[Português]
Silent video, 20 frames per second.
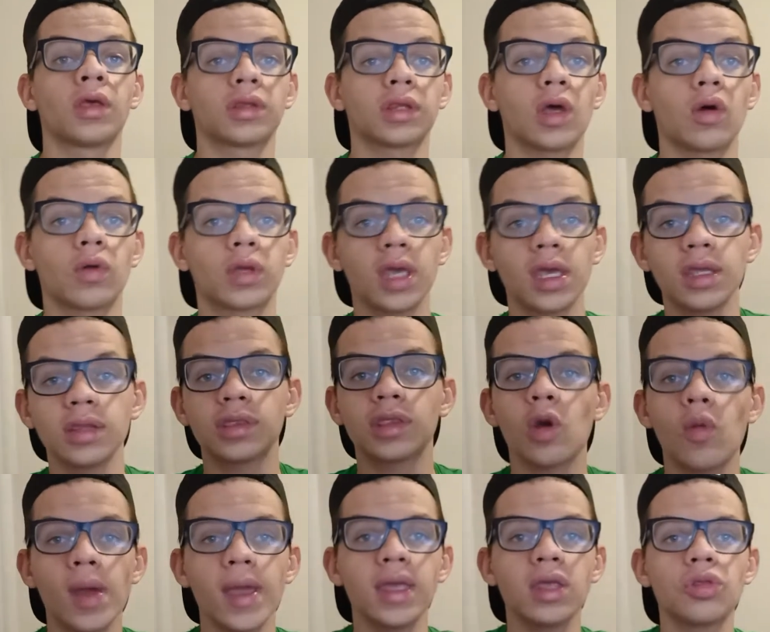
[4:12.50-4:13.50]
Tá ok?
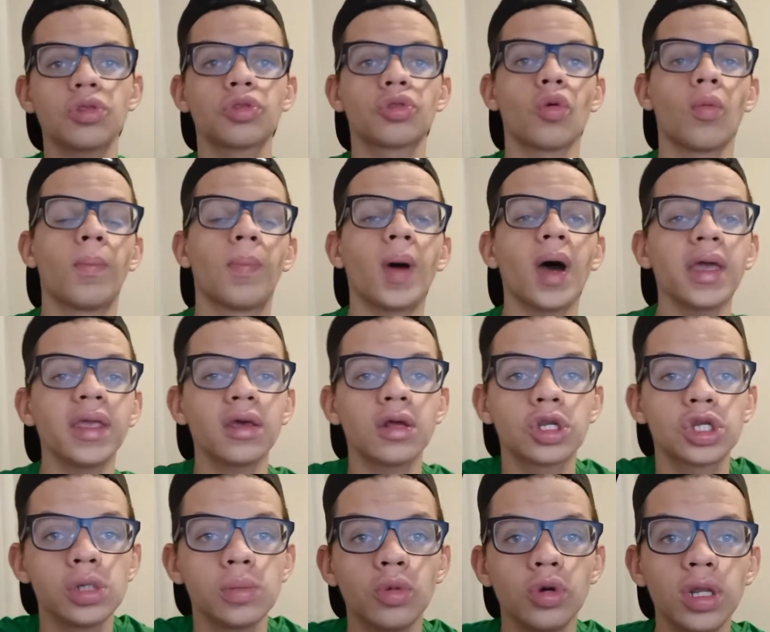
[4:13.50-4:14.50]
Então é isso. Bayern
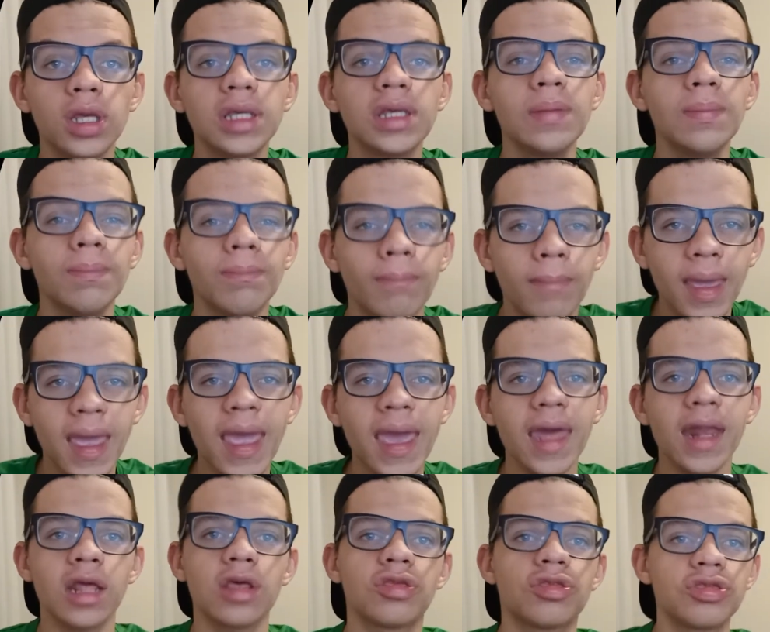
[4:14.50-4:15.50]
de Munique
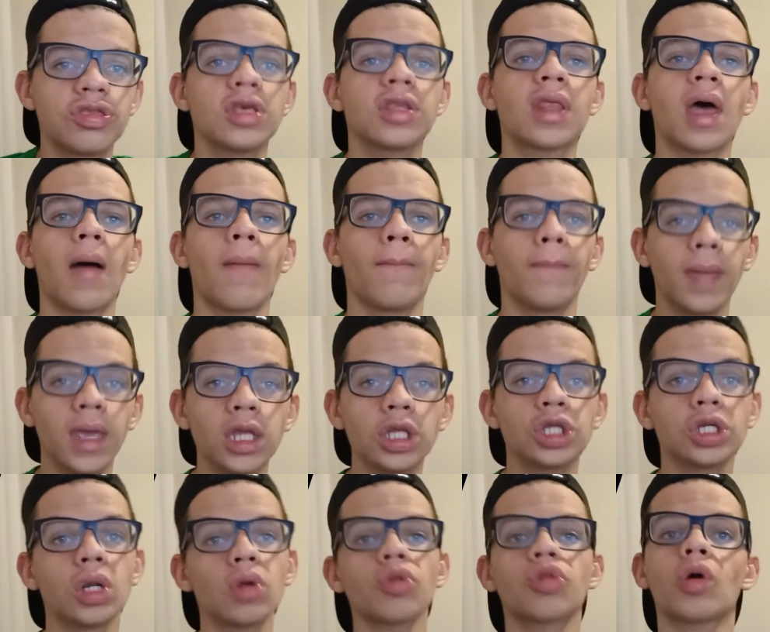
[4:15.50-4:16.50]

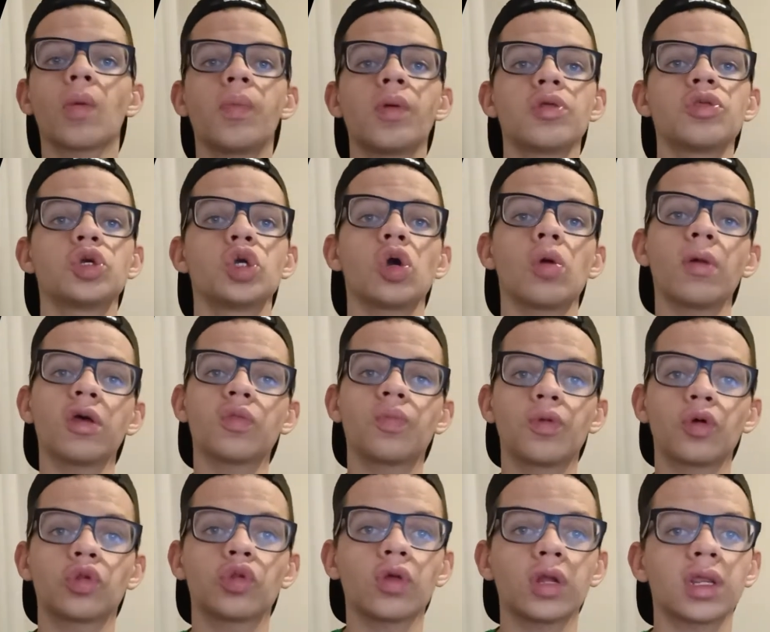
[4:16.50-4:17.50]
merecidamente, não só por esse jogo, mas
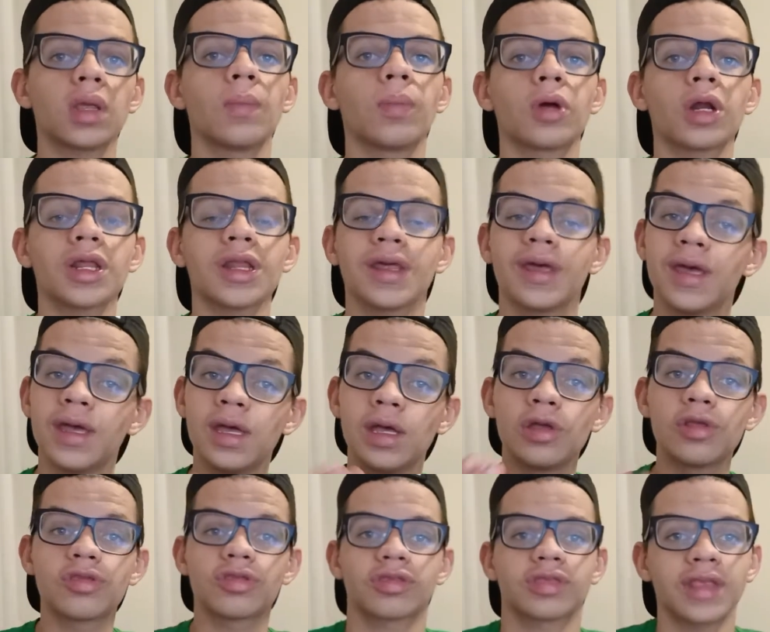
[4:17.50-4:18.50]
por toda a temporada,
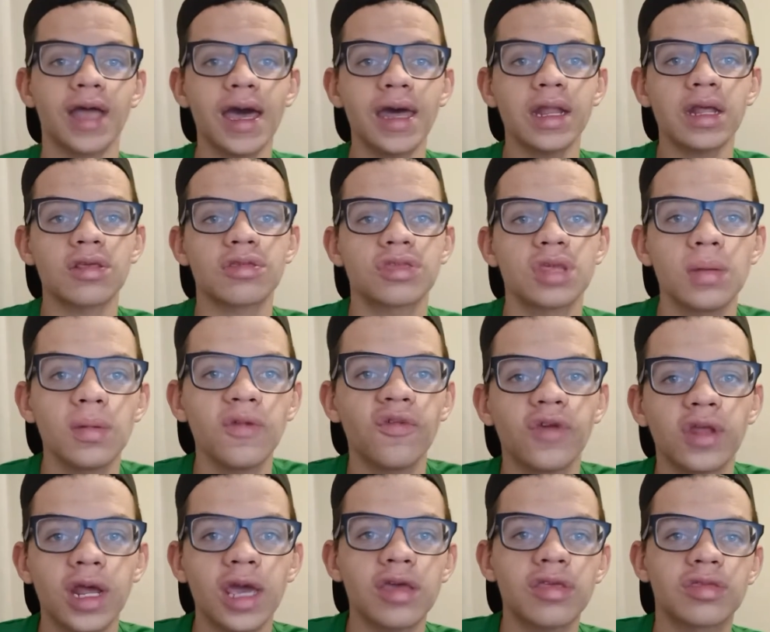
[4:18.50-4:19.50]
está nas
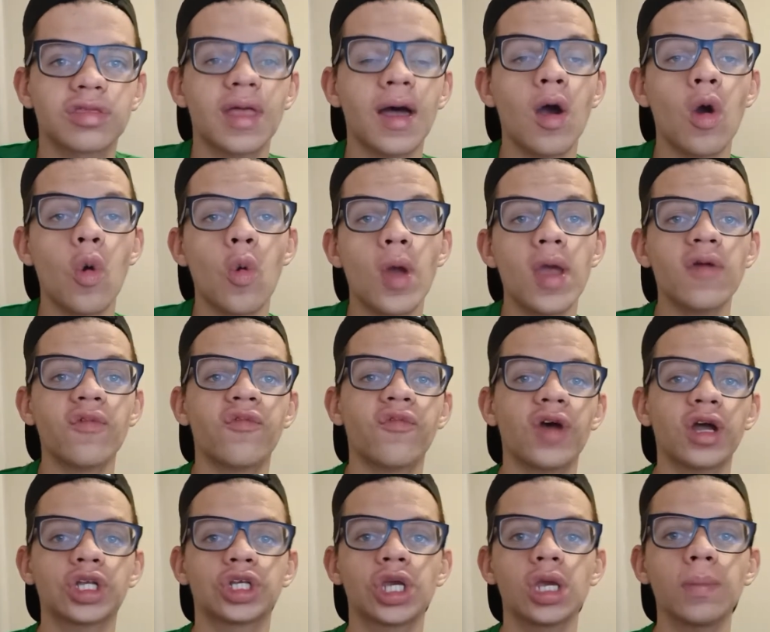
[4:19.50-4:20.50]
semifinais da
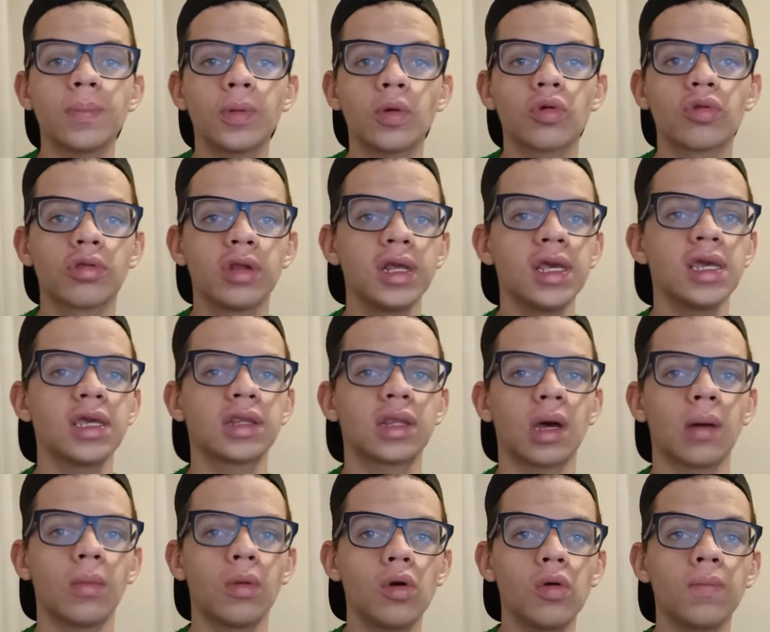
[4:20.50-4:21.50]
UEFA Champions League,
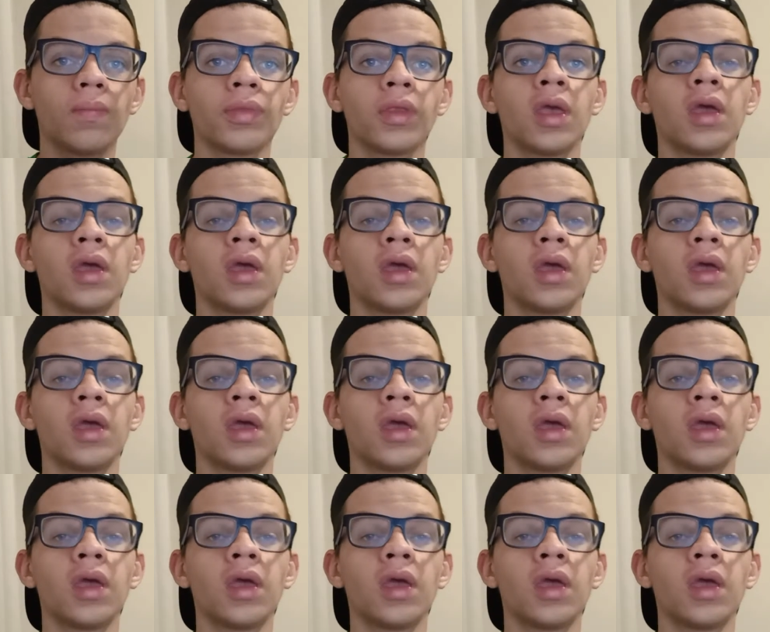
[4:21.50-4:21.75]
tá bom?